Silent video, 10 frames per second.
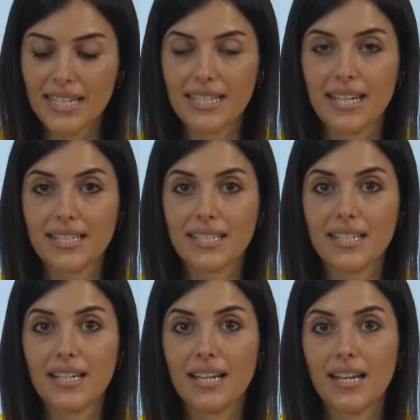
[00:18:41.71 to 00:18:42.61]

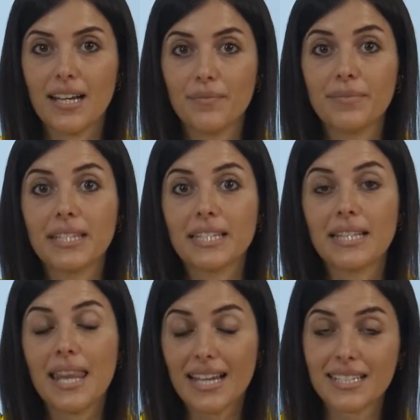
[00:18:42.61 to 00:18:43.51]
compacto que se integra
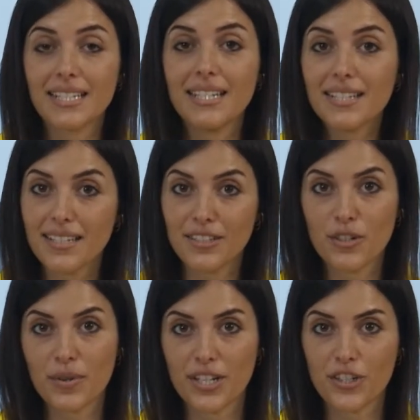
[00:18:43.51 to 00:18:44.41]

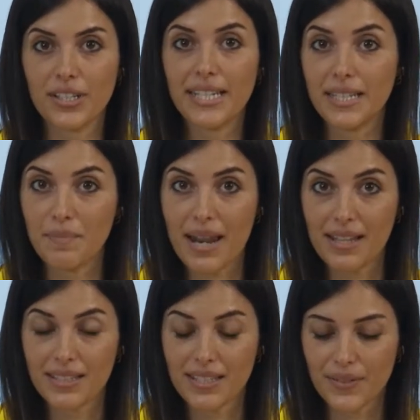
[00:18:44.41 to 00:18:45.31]
fácilmente a
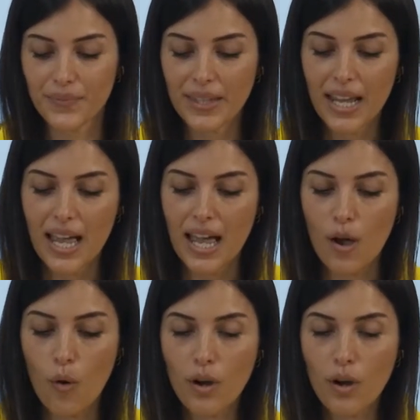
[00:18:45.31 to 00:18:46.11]
las plantas.